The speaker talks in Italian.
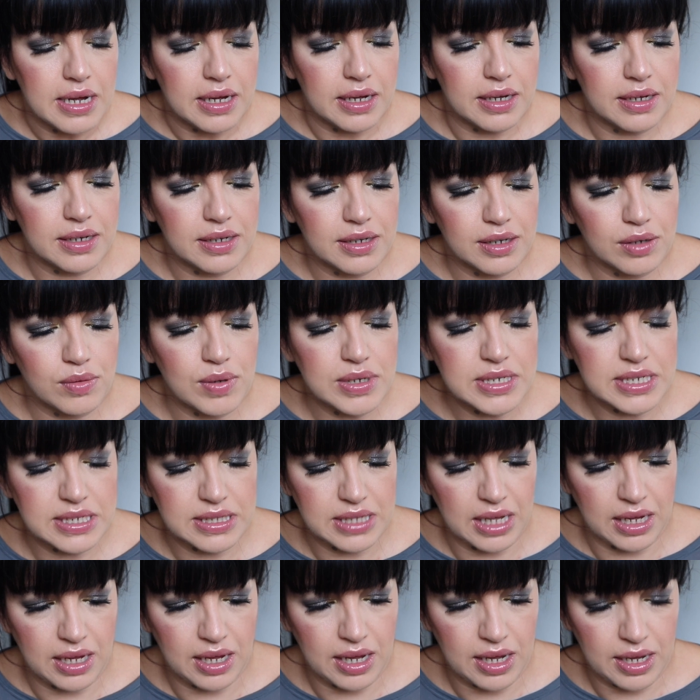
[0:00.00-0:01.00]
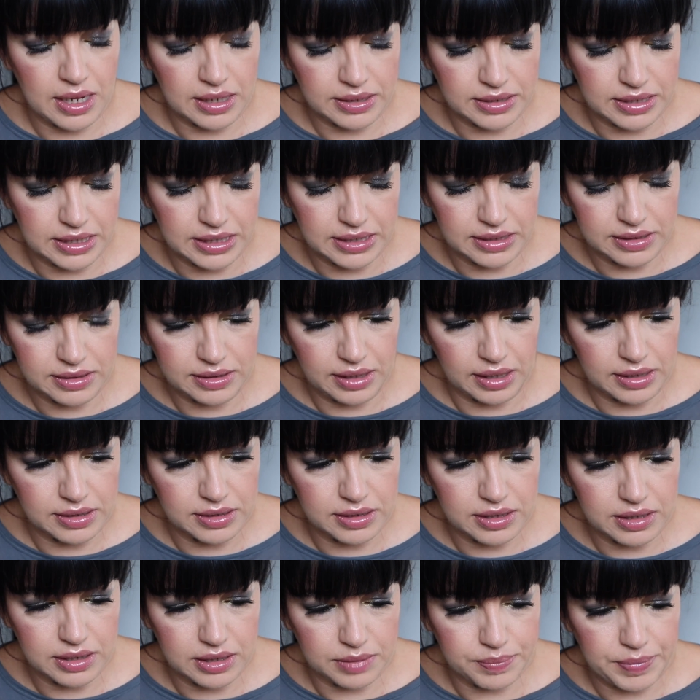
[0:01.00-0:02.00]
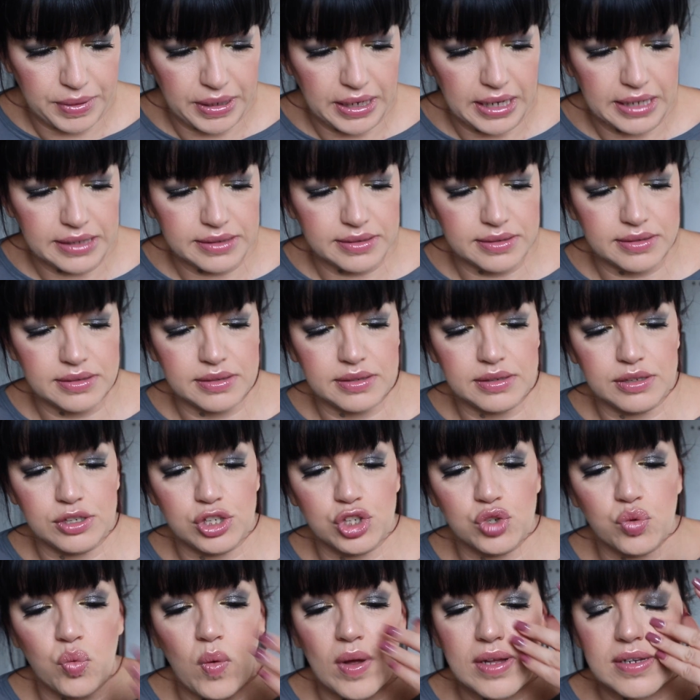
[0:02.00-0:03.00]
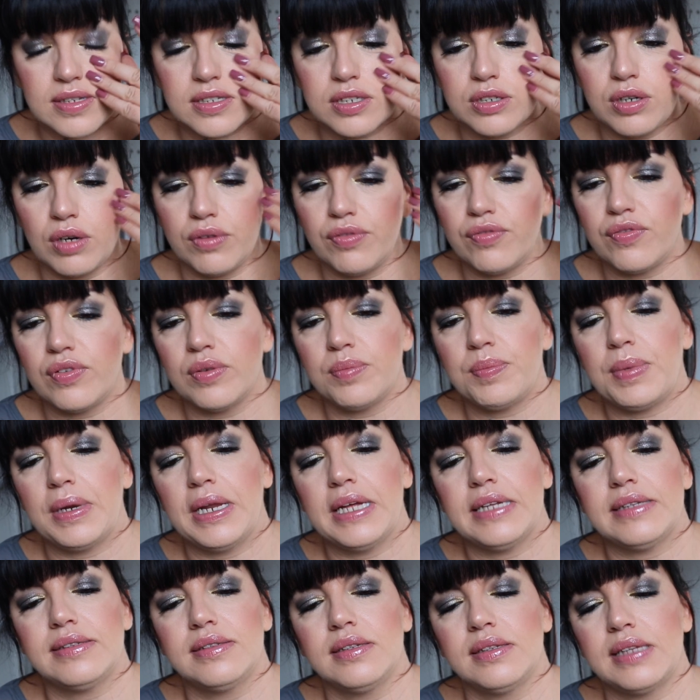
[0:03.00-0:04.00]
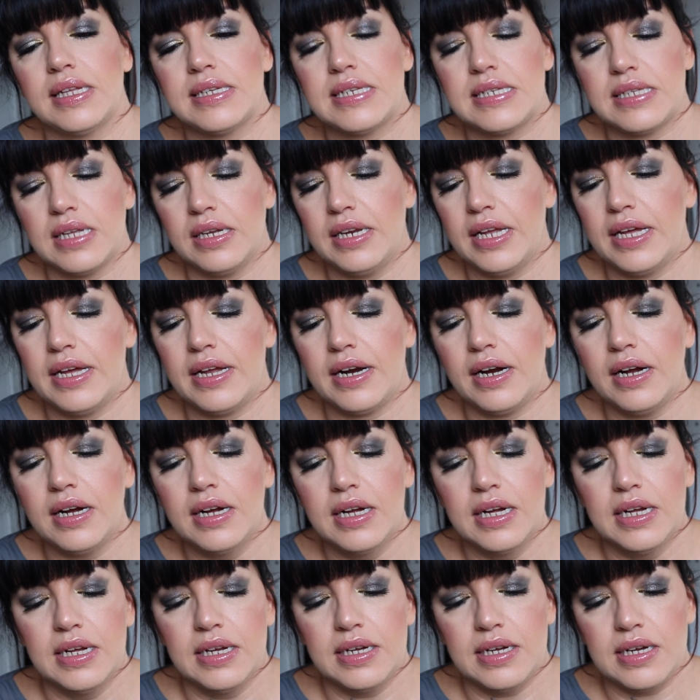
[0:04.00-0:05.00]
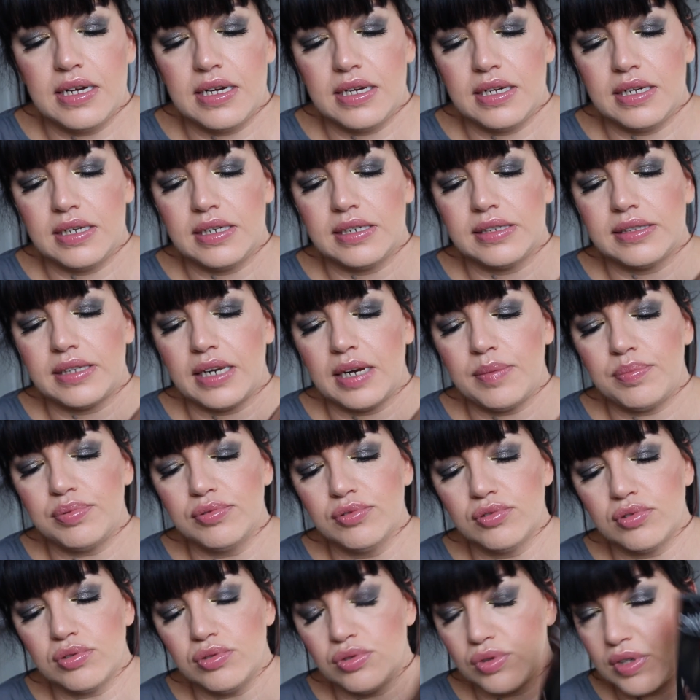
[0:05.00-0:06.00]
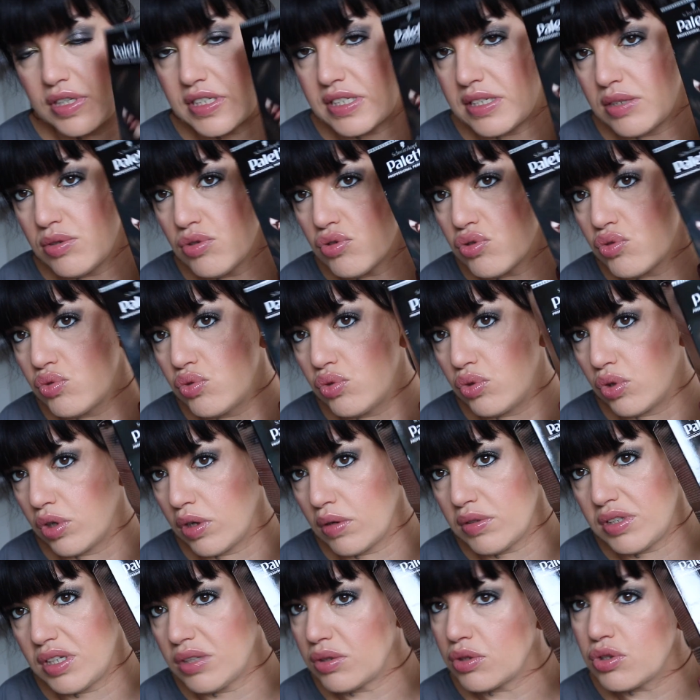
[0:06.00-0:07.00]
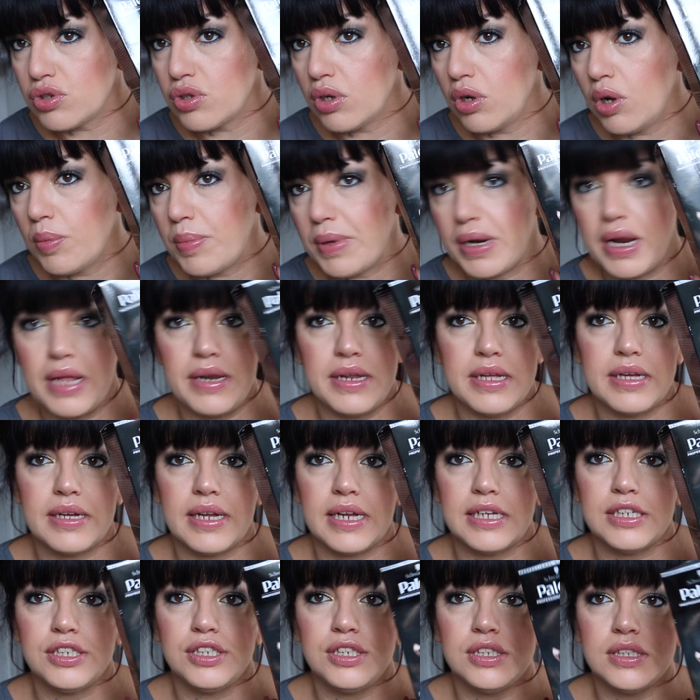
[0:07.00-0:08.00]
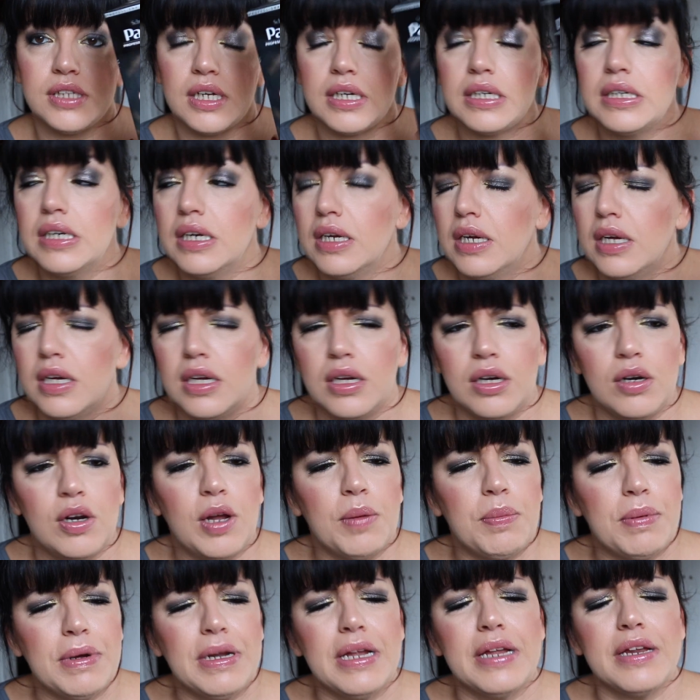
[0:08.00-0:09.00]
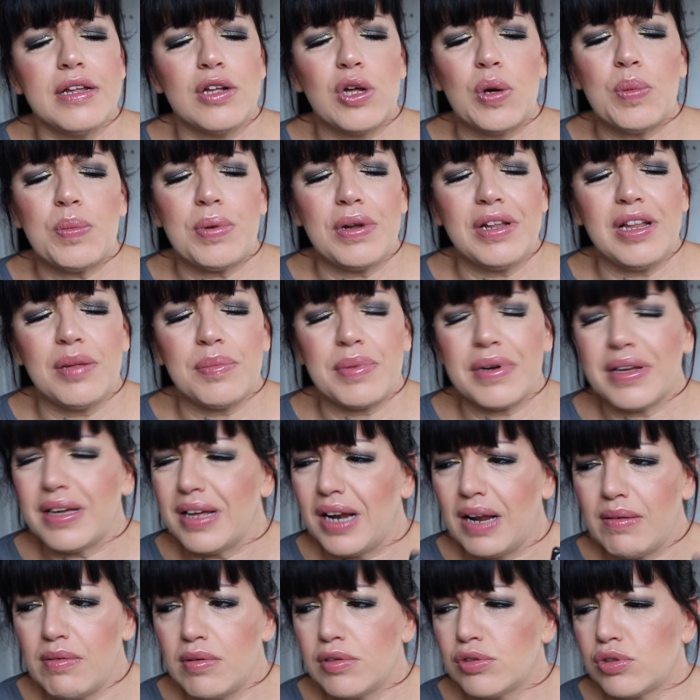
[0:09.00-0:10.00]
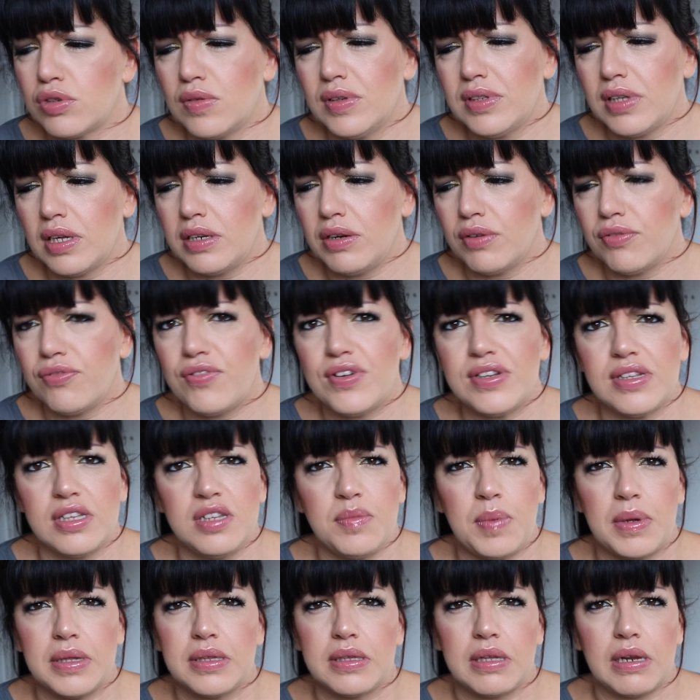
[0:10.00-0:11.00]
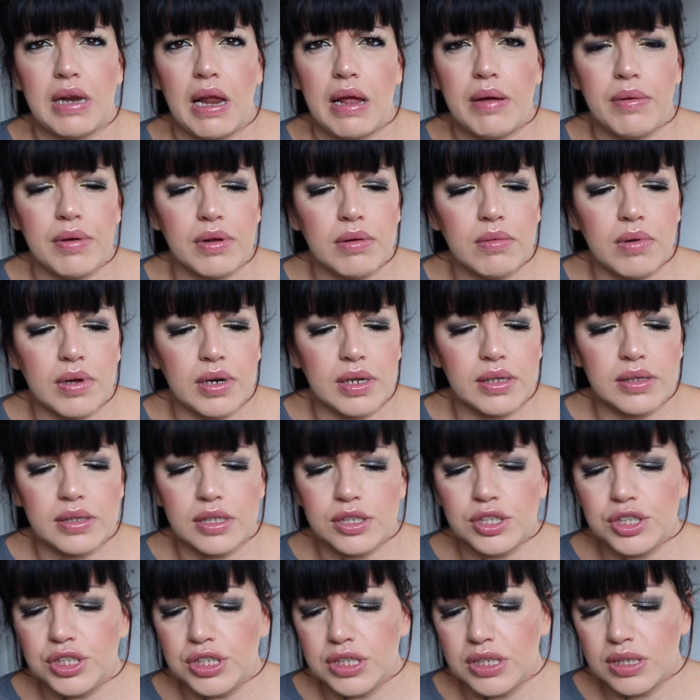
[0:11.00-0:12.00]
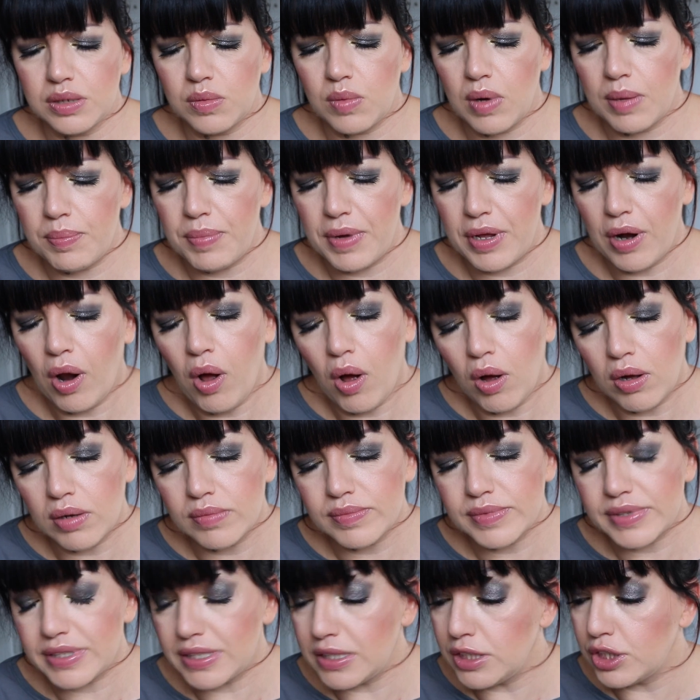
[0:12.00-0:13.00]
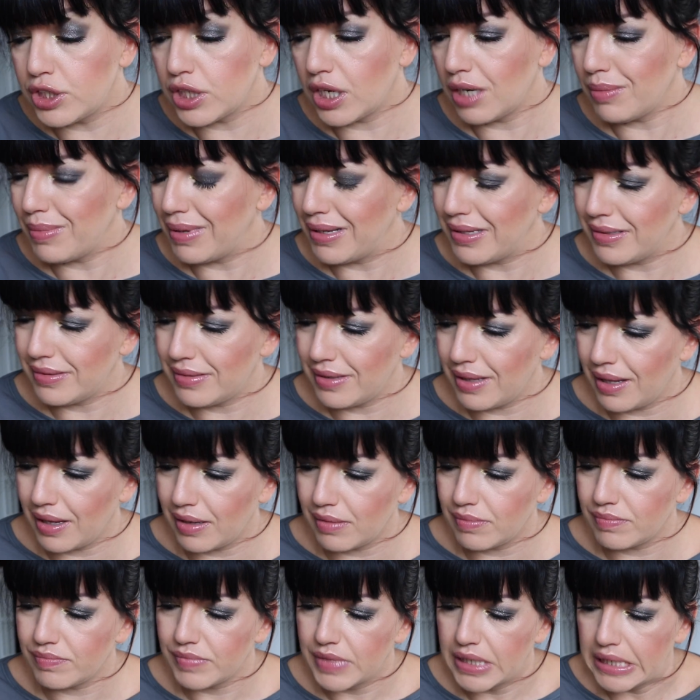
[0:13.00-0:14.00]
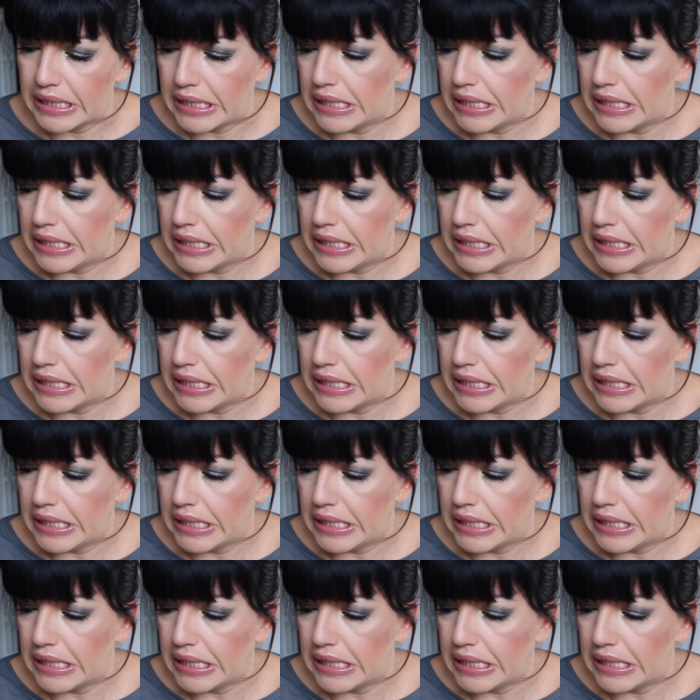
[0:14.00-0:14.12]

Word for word: eh, questa tinta di palette Schwarzkopf palette testa nera eh, 3.1 castano scuro che ho usato solo per la ricrescita l'ho appena ricomprata perché l'avevo trovata in offerta tipo a 3,45€ però sinceramente